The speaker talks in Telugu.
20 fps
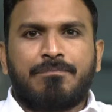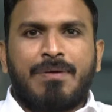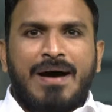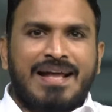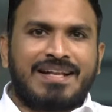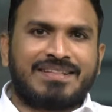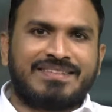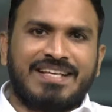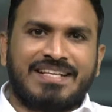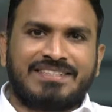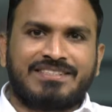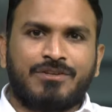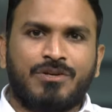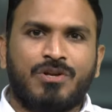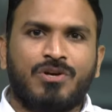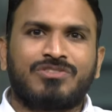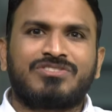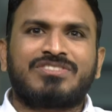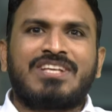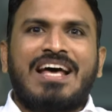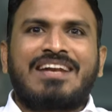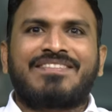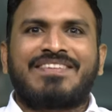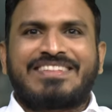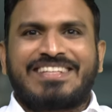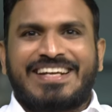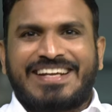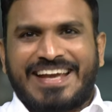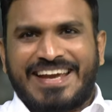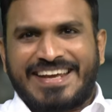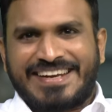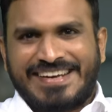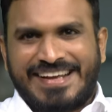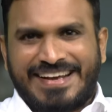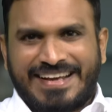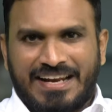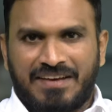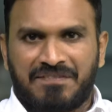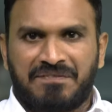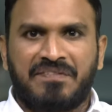భారతదేశంలో సార్వత్రిక
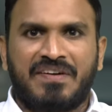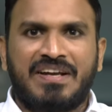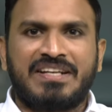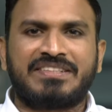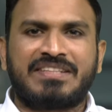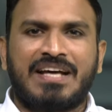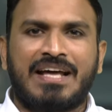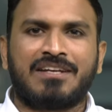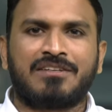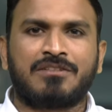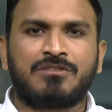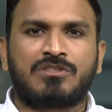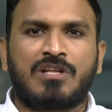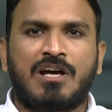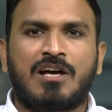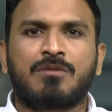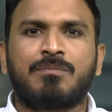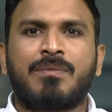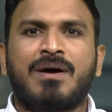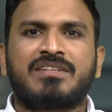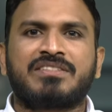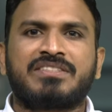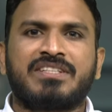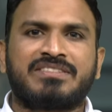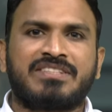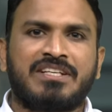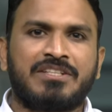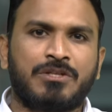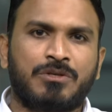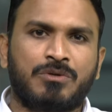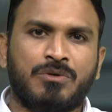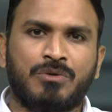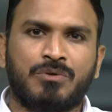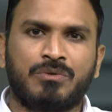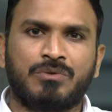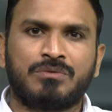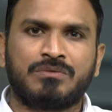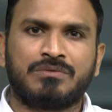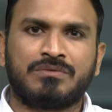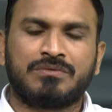ఎన్నికల ఫలితాలను తారుమారు చేసేందుకు
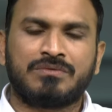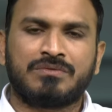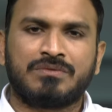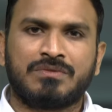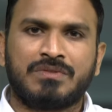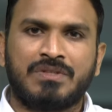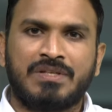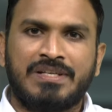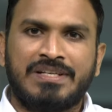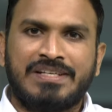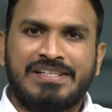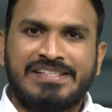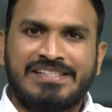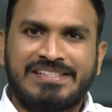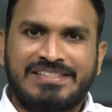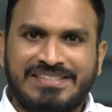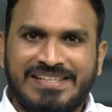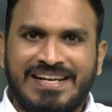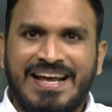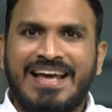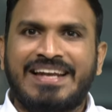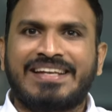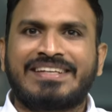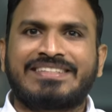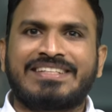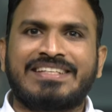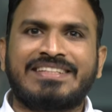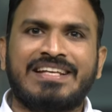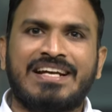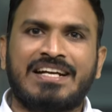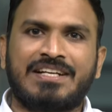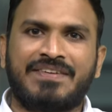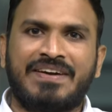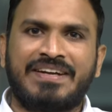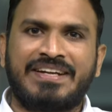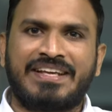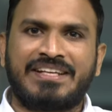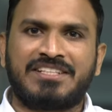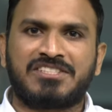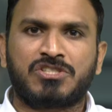ఇజ్రాయెల్కి
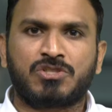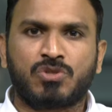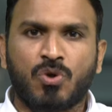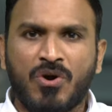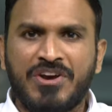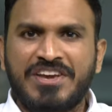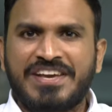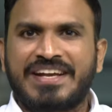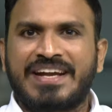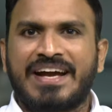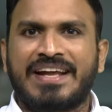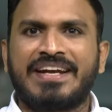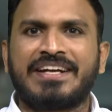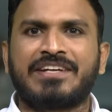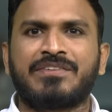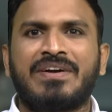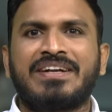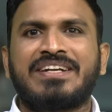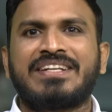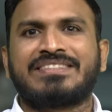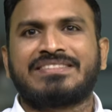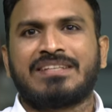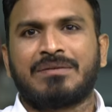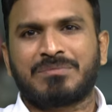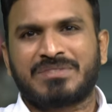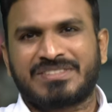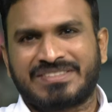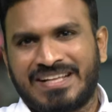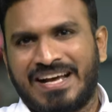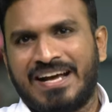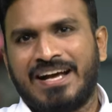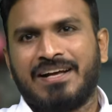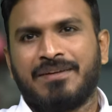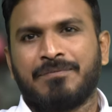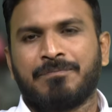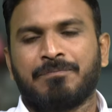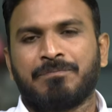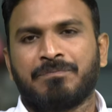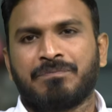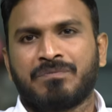చెందినటువంటి స్టోయిక్ అనేటువంటి సంస్థ
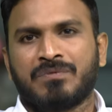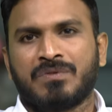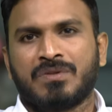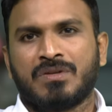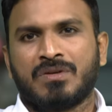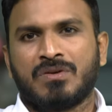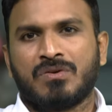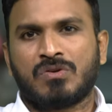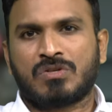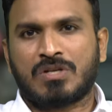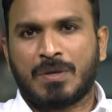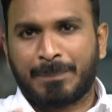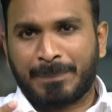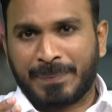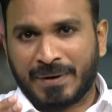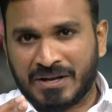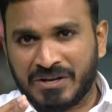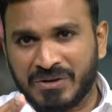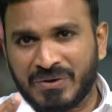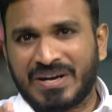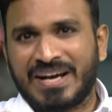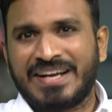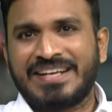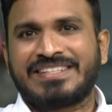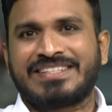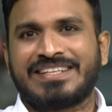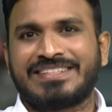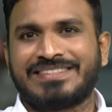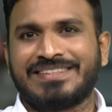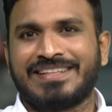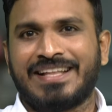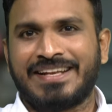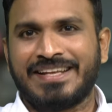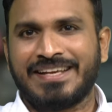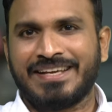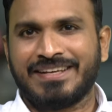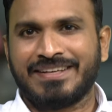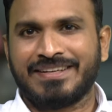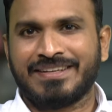ఒక ప్రయోగాన్ని చేసిందని